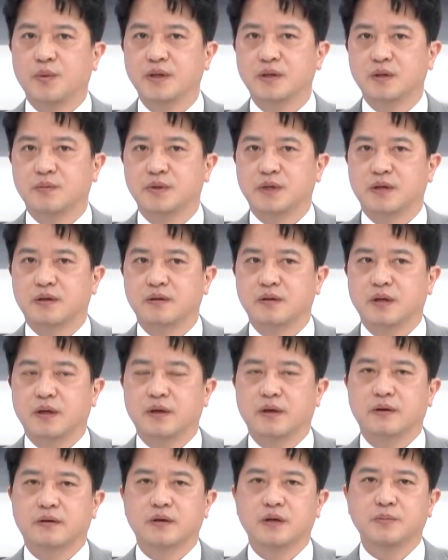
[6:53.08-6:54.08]
모멘텀이
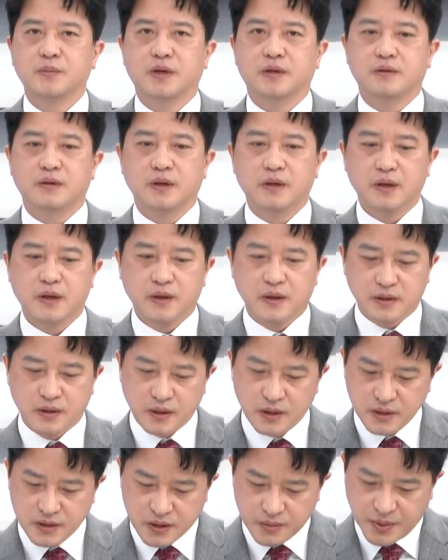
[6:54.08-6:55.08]
되는데 그러면
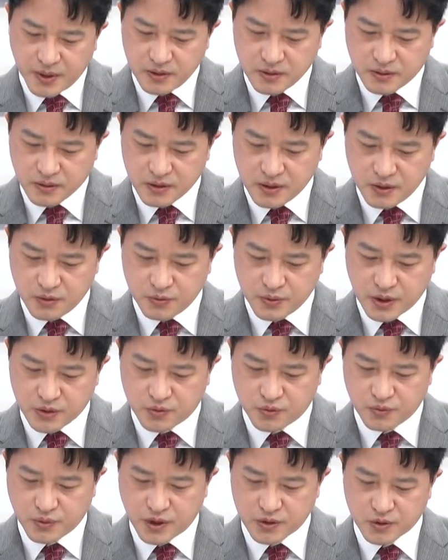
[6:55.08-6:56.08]
이 이벤트 이후에
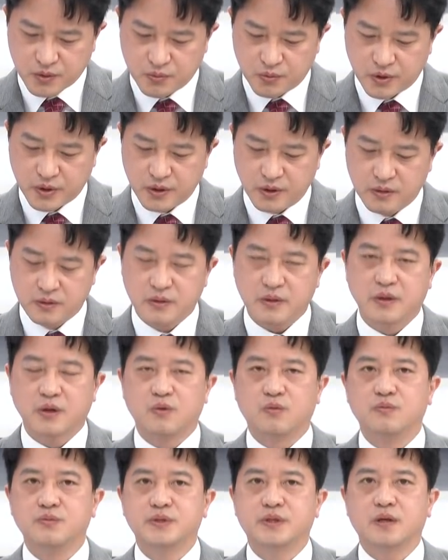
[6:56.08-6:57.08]
두 개 종목이 어떻게
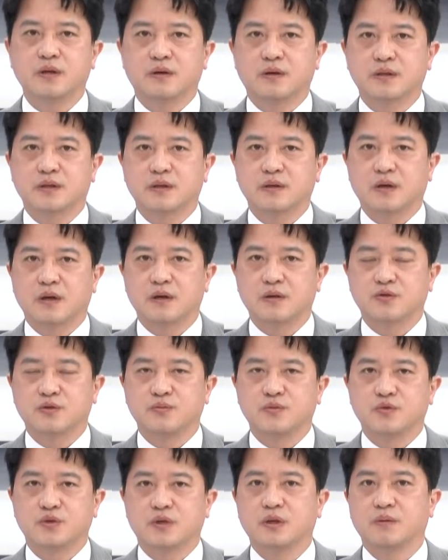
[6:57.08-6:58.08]
움직일 것인가를
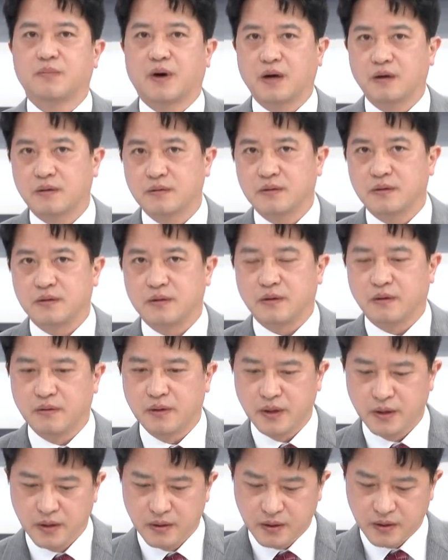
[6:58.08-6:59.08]
좀 유심히 봤거든요. 음.
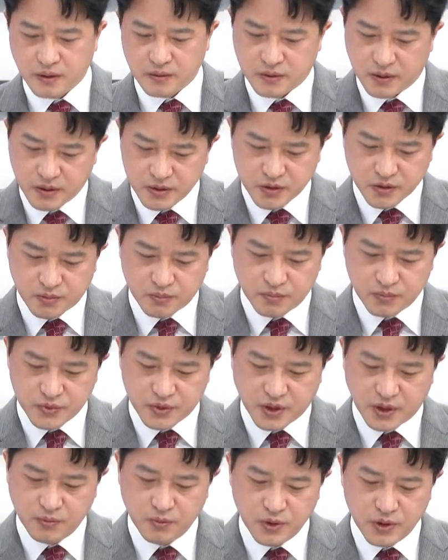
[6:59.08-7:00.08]
근데 그러니까 그거죠.
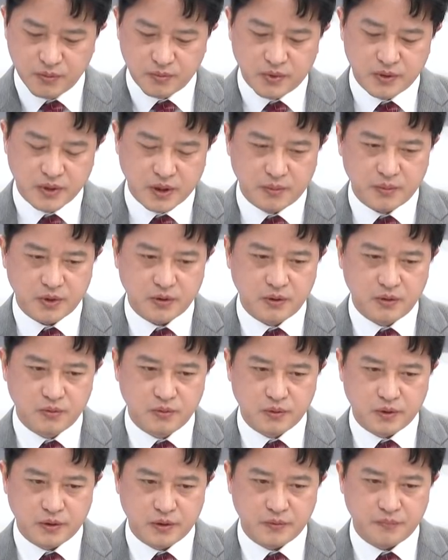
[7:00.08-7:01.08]
질문이 뭐냐면
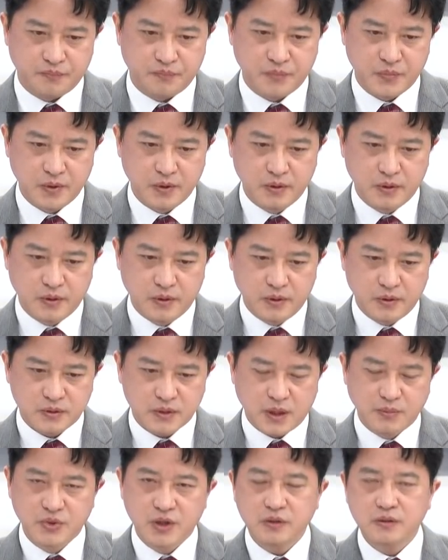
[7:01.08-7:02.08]
결국은
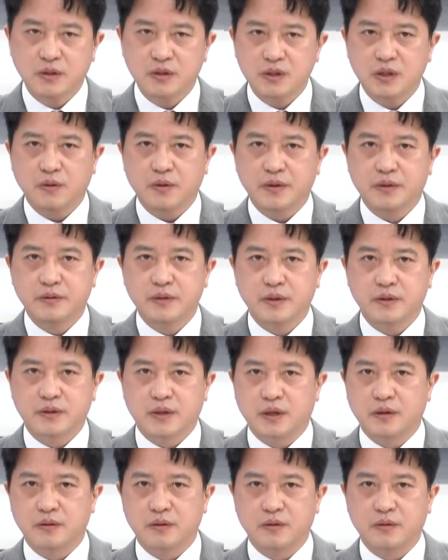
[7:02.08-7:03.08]
삼성전자와
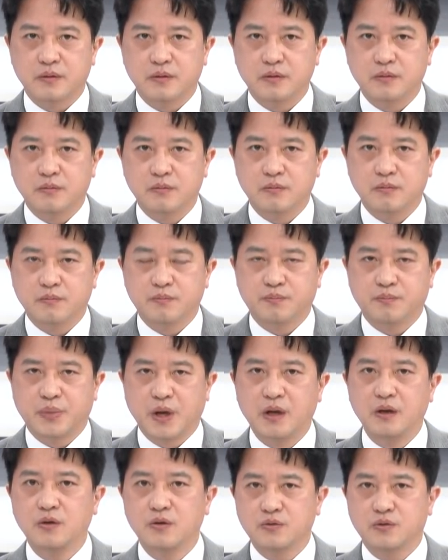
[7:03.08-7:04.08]
현대차는
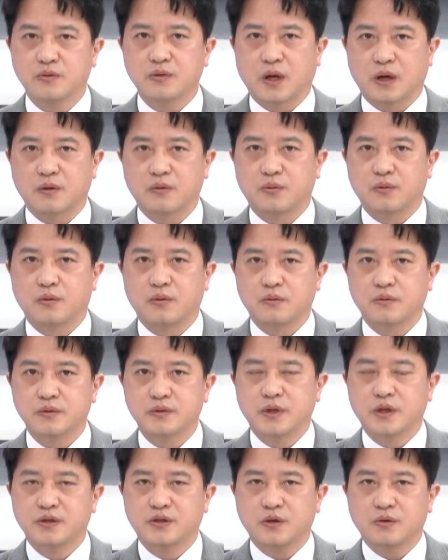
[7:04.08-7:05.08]
밸류도 낮고
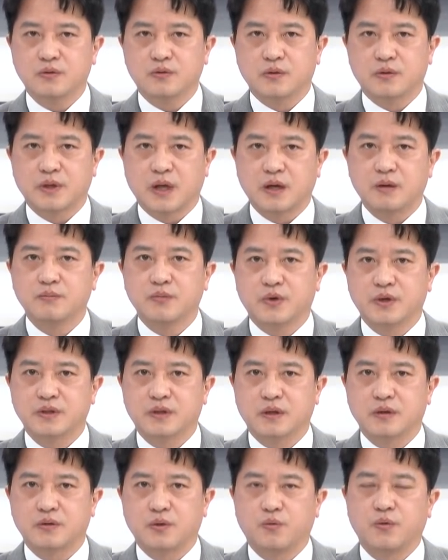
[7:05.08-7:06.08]
실적도 나름
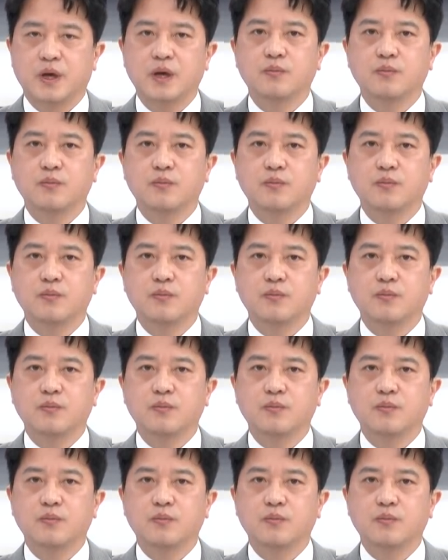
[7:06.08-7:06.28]
괜찮은데 음.